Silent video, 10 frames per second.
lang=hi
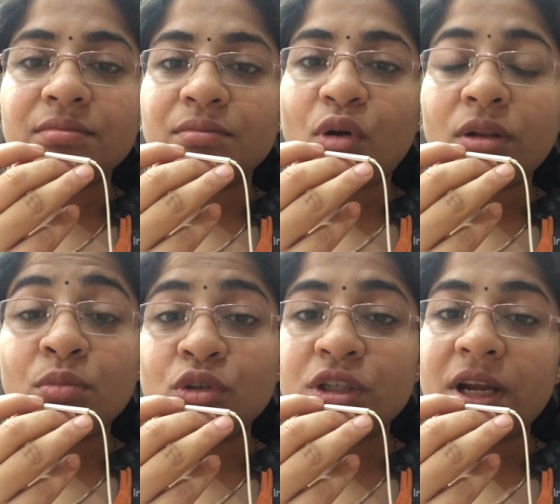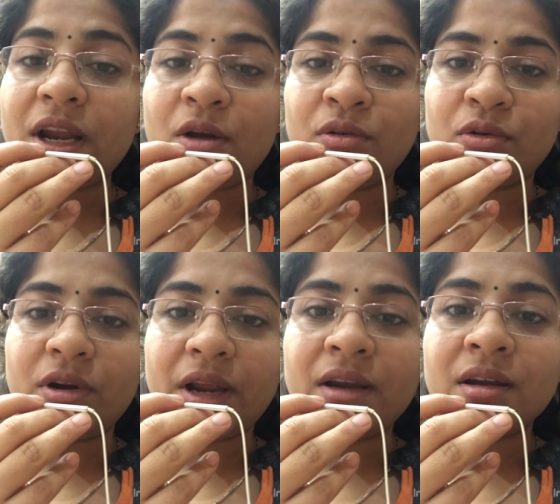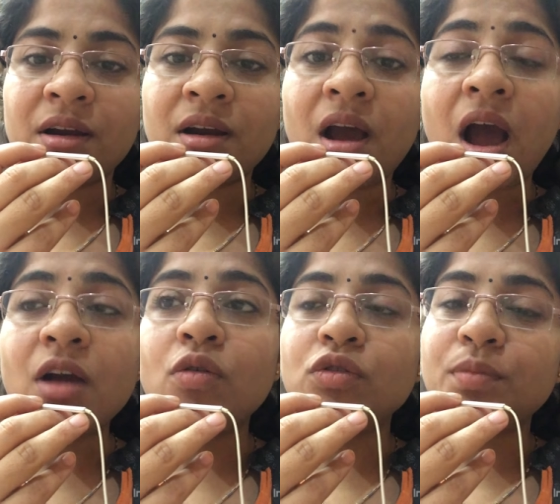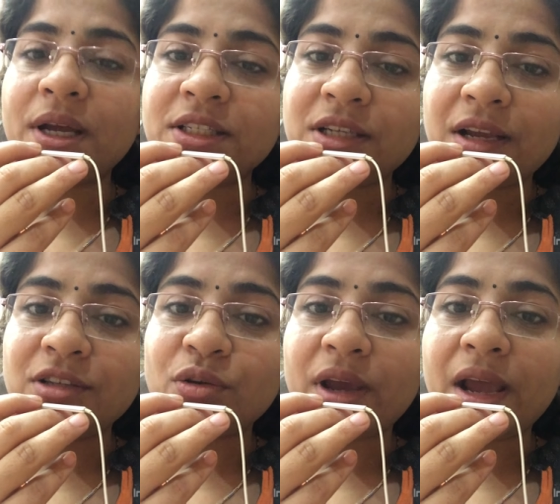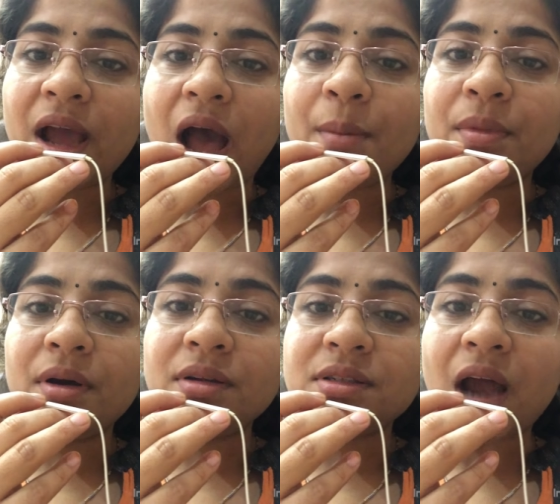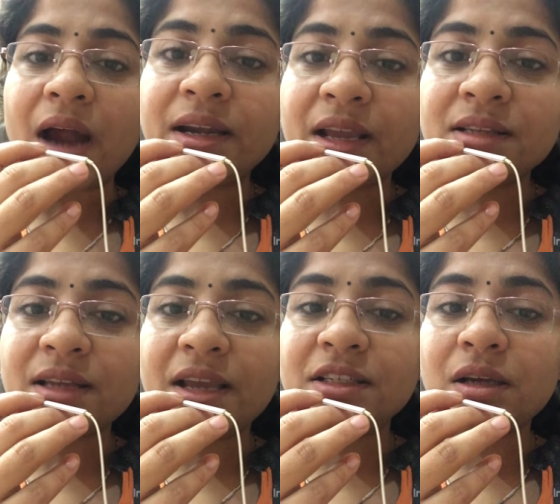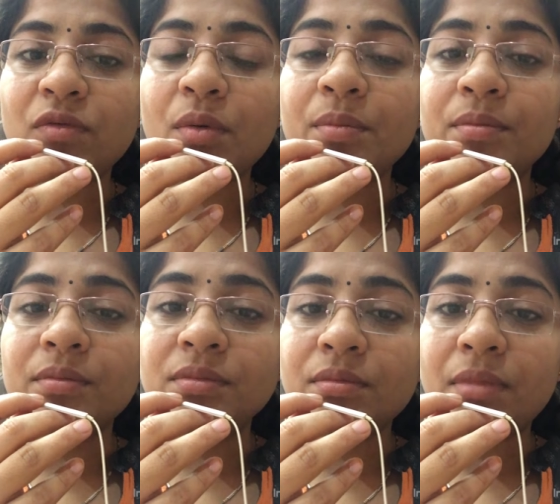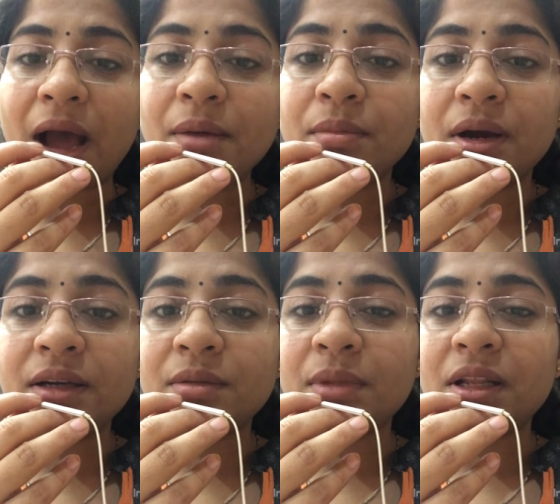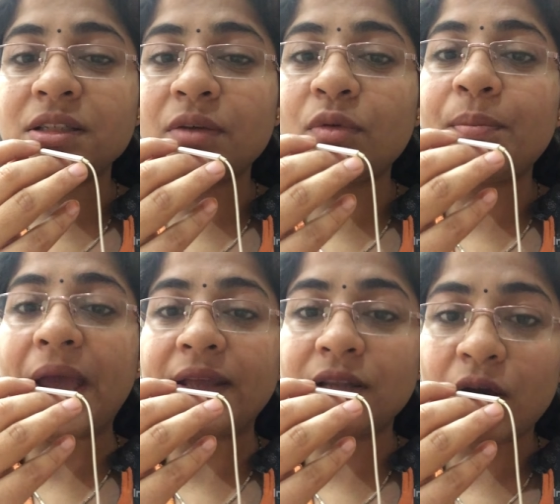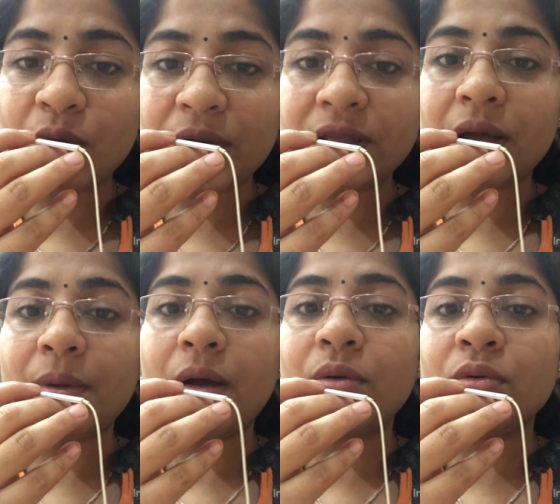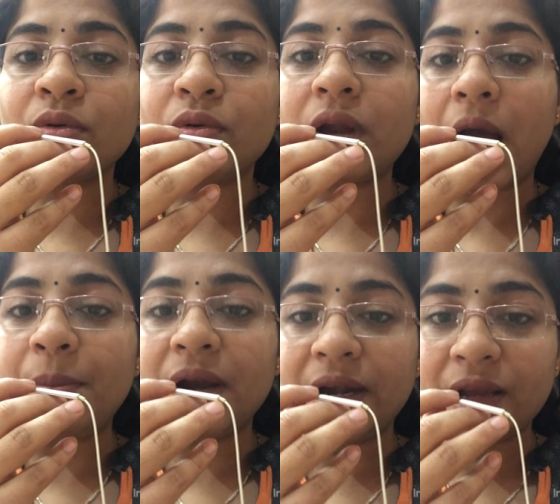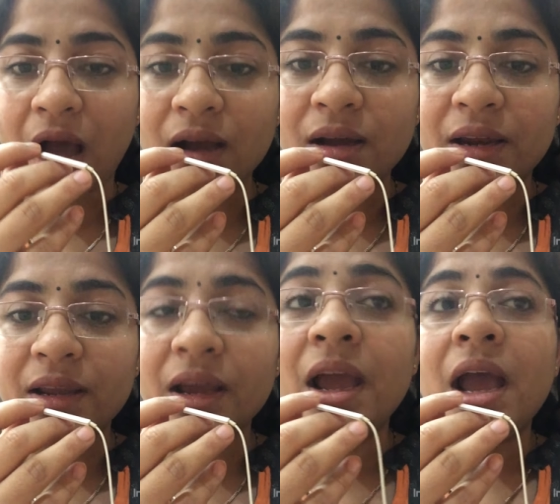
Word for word: बहुत मुश्किल है उनको ट्रेन करना हाँ कुछ बच्चे जो है आप स्टार्टिंग से ही जब वो बाय बर्थ मतलब जब वो पैदा हुए तब उनको आप लटका करके